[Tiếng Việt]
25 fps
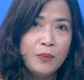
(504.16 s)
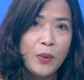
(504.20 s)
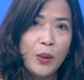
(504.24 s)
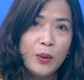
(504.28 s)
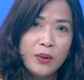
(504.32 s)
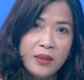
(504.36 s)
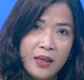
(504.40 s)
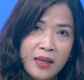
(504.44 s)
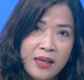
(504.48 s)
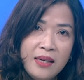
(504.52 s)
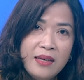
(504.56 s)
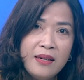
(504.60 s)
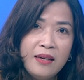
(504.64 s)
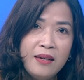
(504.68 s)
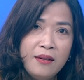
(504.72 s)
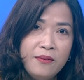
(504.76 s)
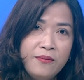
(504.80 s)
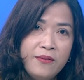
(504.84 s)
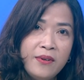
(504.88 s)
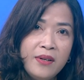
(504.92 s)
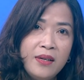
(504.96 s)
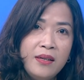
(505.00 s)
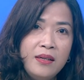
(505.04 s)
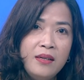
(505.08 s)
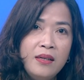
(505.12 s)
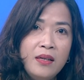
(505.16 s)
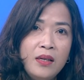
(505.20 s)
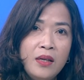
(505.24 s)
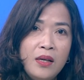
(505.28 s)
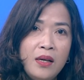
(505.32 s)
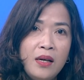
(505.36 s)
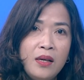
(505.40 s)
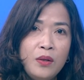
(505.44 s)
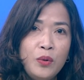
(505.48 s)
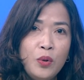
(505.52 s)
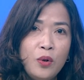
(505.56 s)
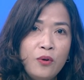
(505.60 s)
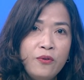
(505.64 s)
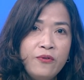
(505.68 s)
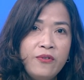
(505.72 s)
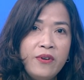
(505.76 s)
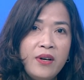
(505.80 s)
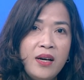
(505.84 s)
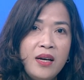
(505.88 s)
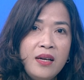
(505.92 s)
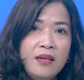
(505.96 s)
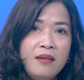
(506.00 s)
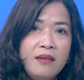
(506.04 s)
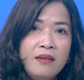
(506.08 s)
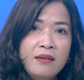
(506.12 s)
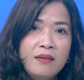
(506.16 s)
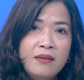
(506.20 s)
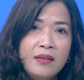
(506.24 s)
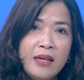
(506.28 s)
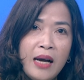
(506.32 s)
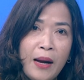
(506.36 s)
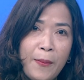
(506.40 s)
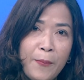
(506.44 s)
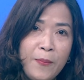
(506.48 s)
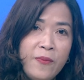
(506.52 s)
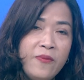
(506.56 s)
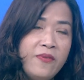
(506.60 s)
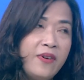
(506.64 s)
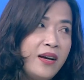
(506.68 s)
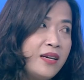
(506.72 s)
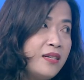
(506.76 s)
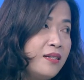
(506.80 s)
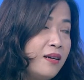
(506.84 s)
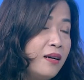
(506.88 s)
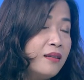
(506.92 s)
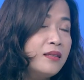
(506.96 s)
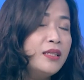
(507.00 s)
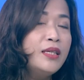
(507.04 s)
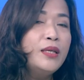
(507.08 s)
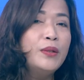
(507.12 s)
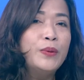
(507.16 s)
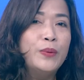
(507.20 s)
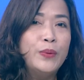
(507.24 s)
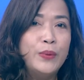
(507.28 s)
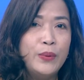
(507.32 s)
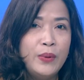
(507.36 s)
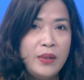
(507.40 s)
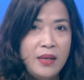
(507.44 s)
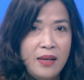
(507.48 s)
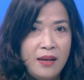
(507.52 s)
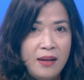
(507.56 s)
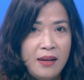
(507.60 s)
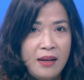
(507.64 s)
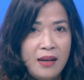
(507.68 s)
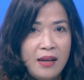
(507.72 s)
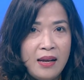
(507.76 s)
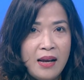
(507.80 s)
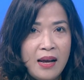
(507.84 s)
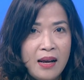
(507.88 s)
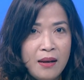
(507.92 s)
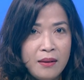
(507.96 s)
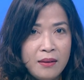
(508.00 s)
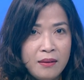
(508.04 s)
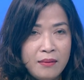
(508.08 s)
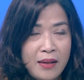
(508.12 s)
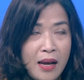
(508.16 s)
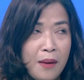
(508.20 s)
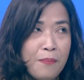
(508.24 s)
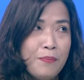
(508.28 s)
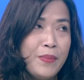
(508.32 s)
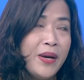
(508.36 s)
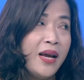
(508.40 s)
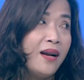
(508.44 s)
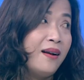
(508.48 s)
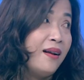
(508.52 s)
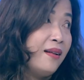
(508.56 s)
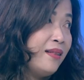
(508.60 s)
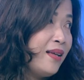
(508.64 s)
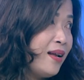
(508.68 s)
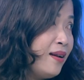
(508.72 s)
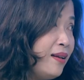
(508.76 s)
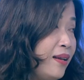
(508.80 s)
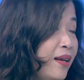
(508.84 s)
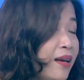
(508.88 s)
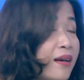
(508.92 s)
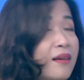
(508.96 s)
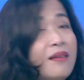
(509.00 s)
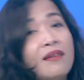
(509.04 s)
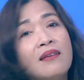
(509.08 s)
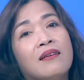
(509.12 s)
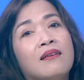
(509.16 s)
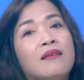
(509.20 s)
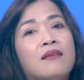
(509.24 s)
bổ tỳ kiện vị, nhuận phế, dưỡng ẩm và trợ tiêu à, đặc biệt là thanh nhiệt